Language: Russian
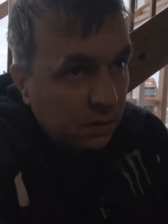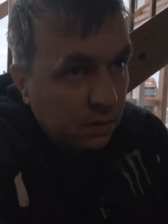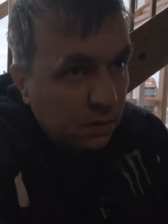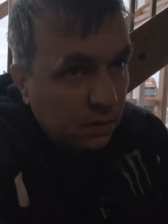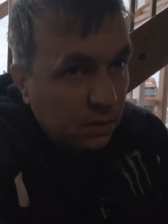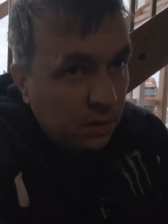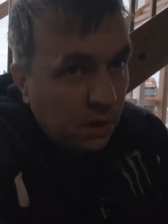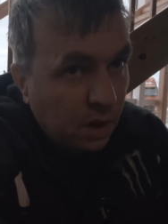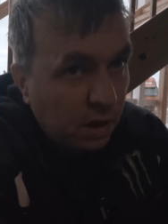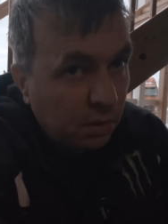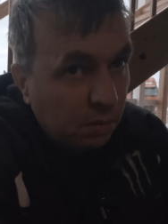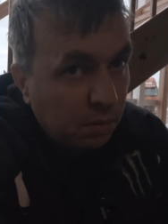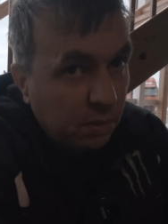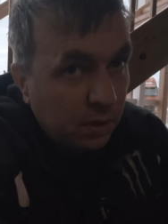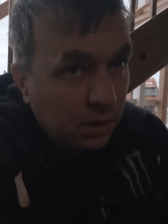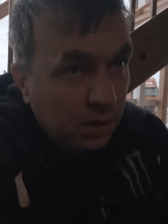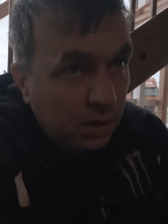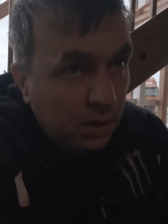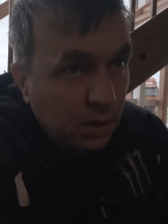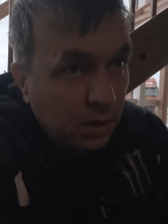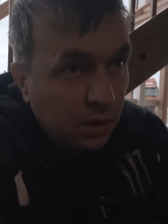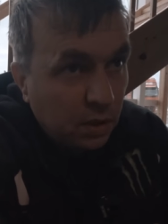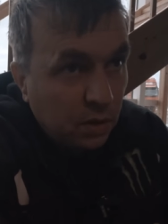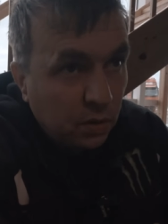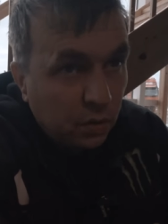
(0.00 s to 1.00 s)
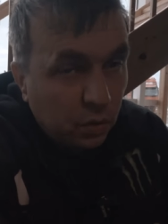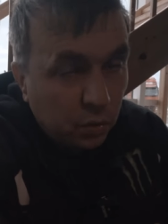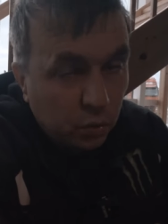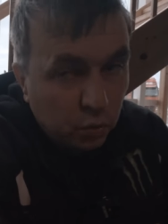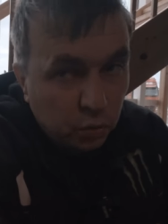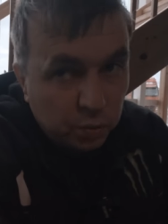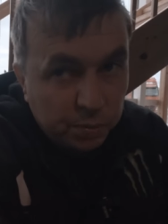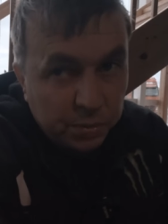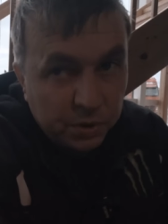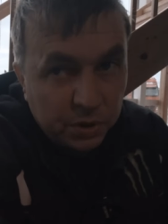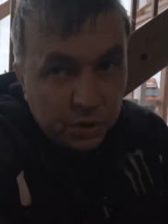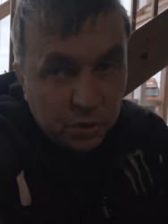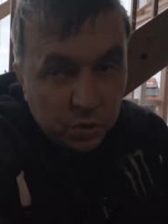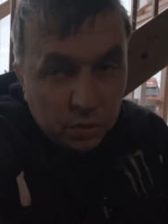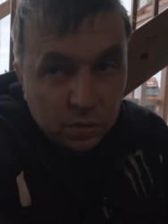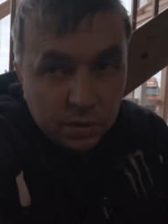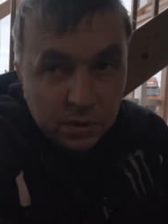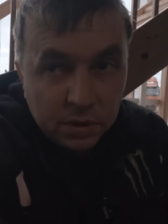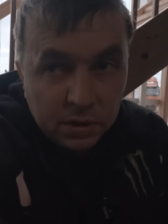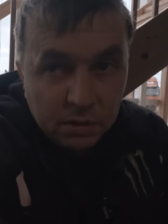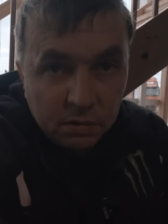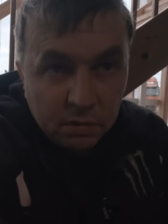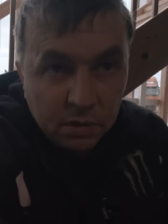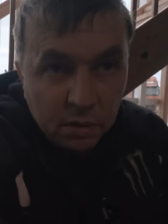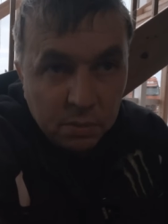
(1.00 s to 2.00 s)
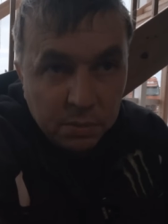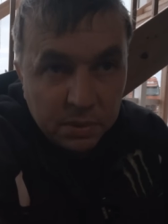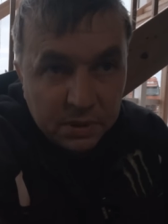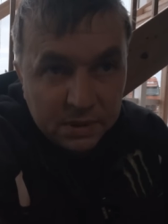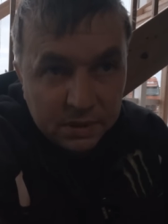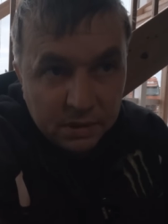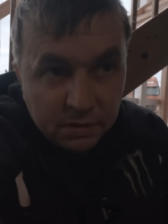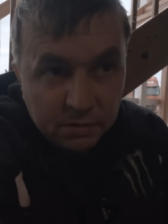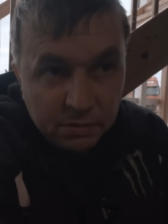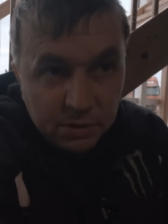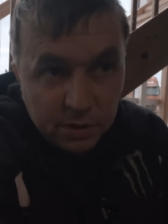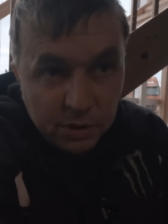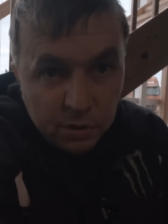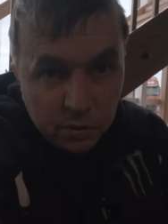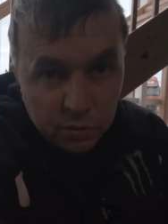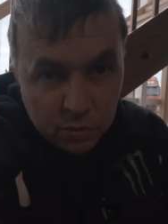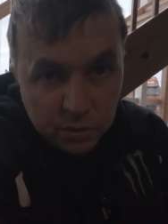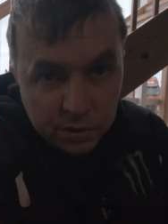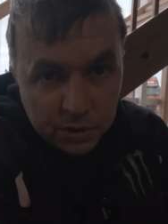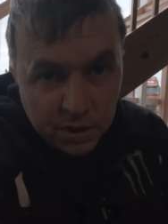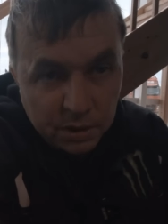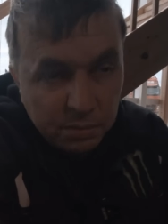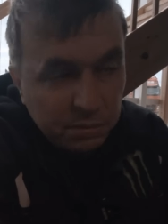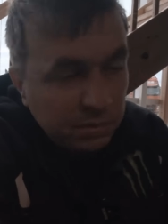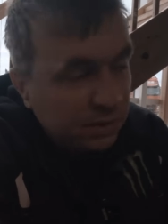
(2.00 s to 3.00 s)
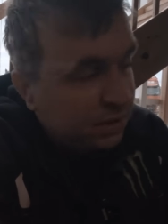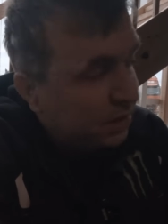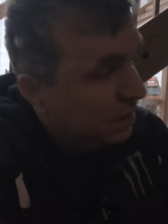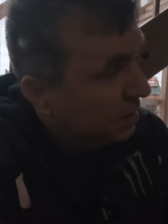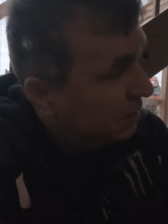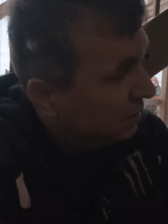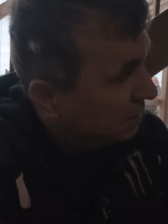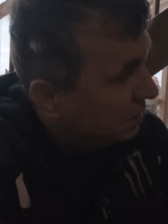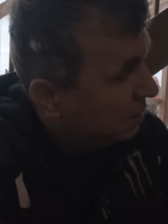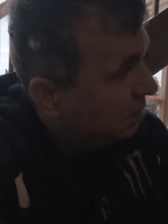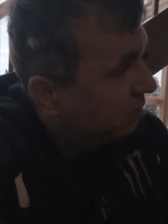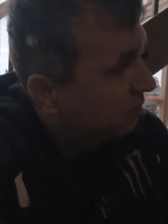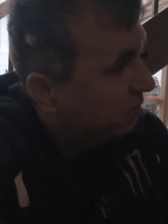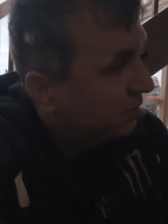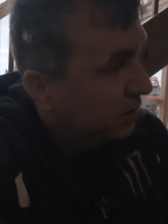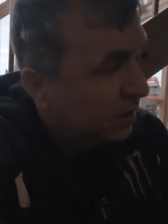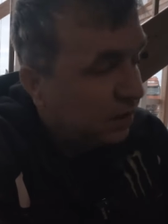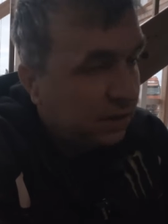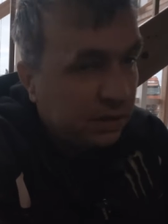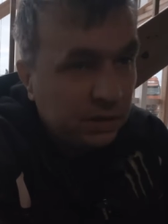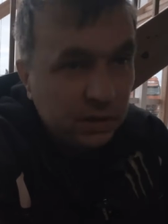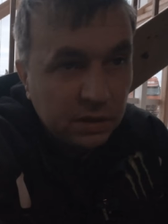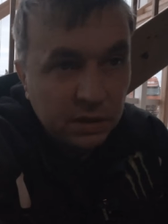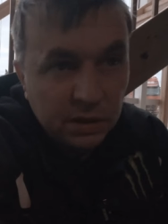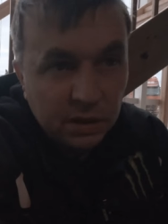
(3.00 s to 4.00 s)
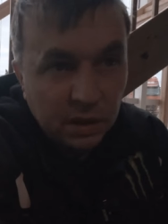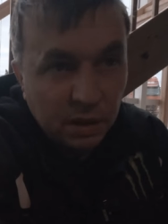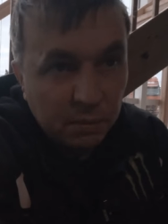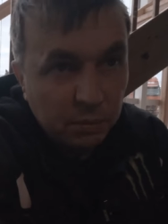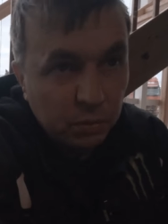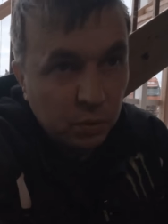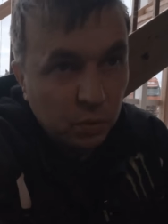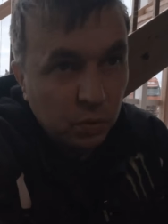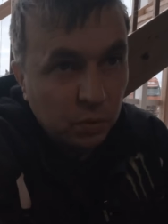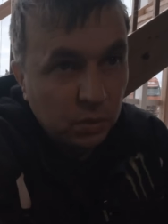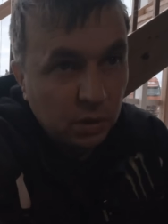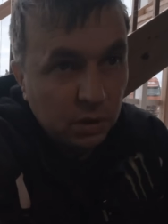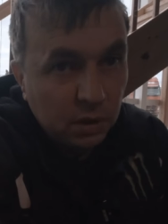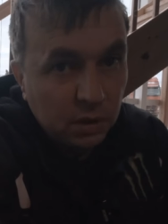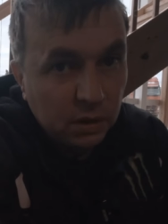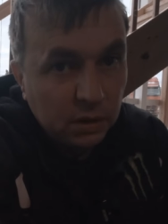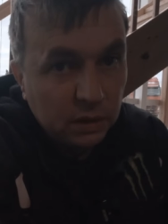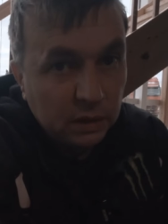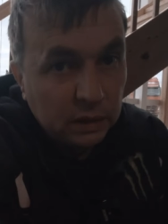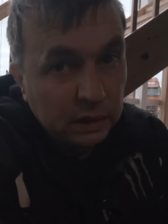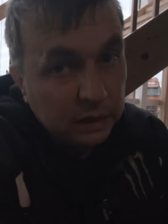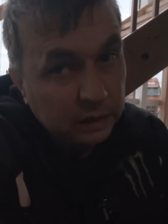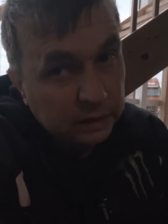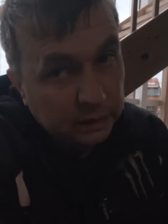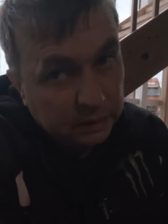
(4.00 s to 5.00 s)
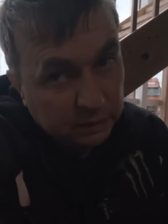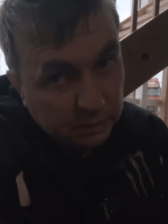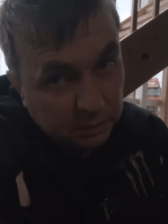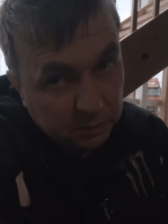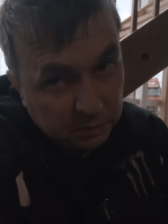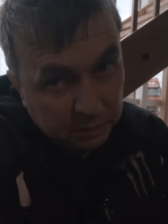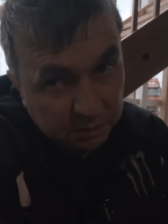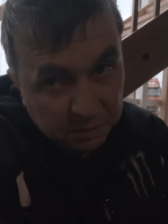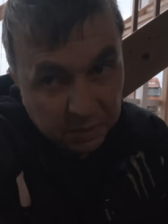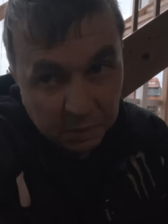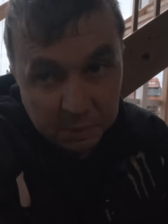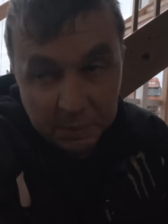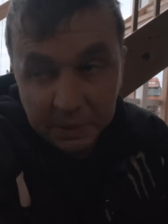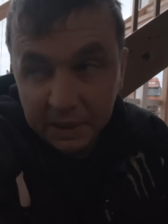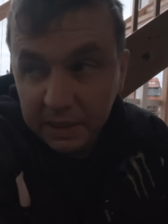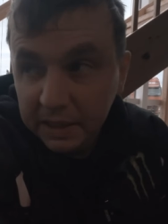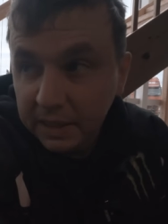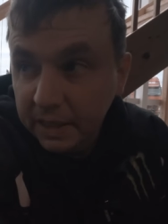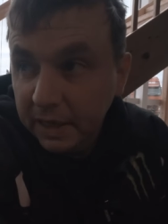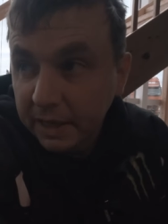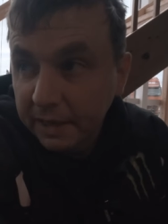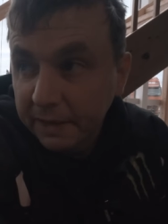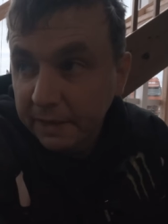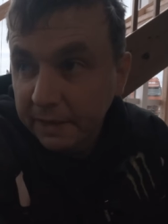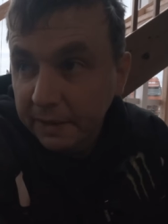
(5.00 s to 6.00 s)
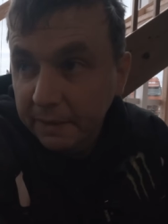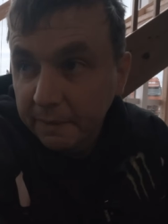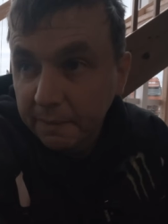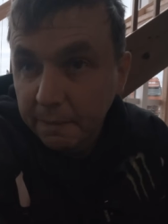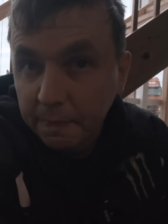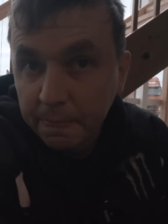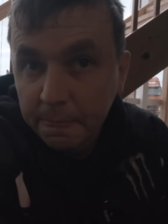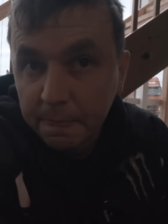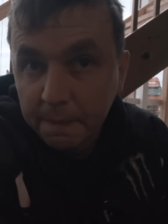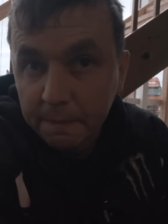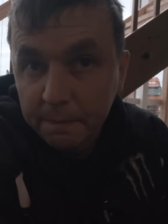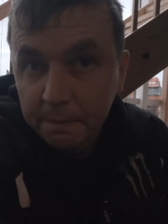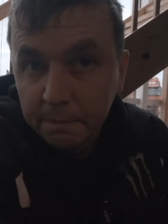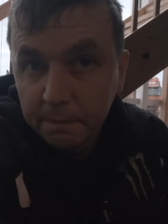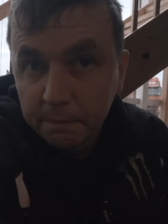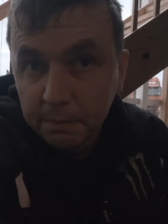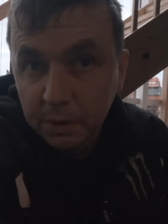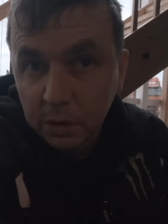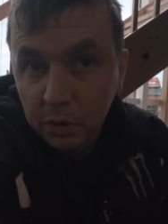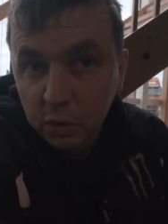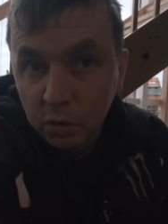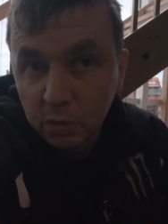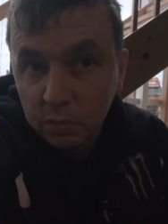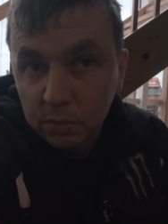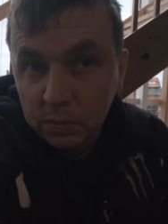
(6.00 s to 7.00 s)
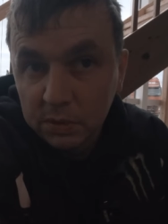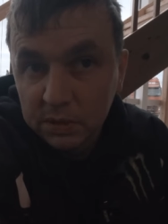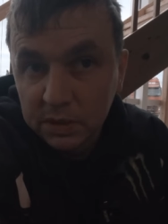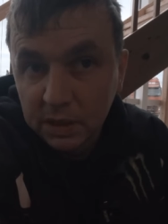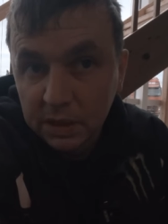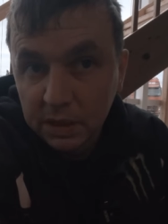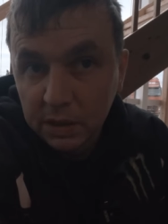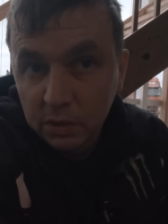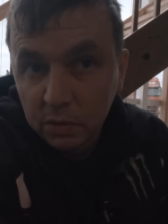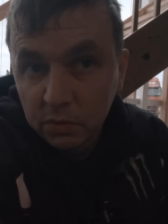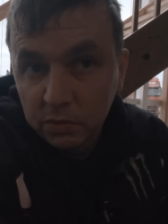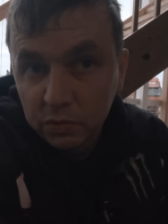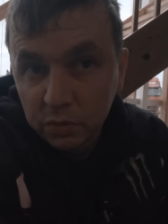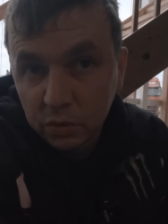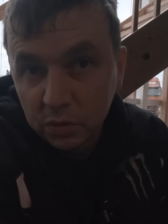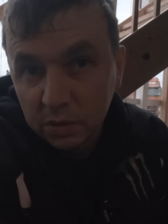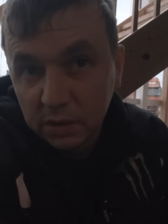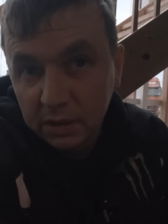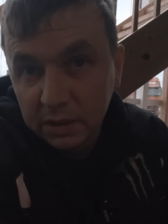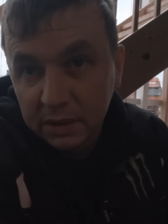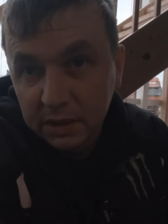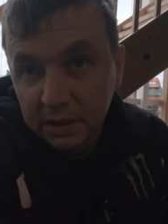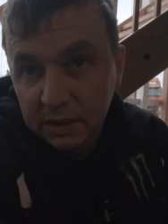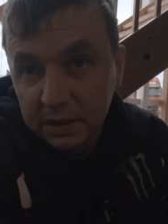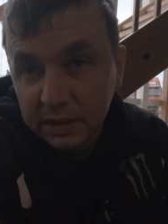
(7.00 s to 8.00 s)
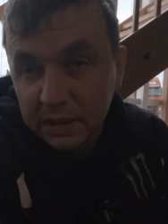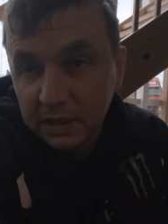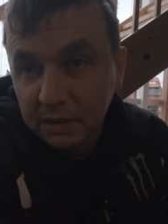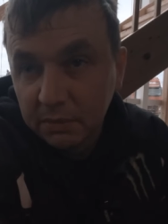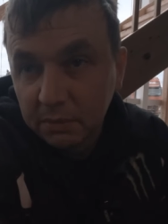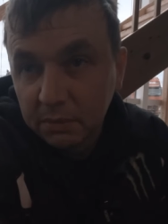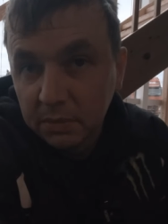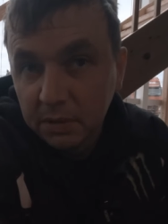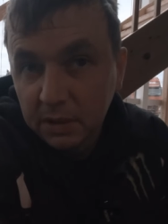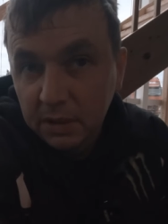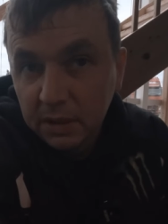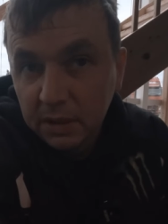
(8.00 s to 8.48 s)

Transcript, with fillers: как бы. Ну, 500 евро по сравнению с тем ценником выглядит намного поприятней. Потом заеду все-таки к тем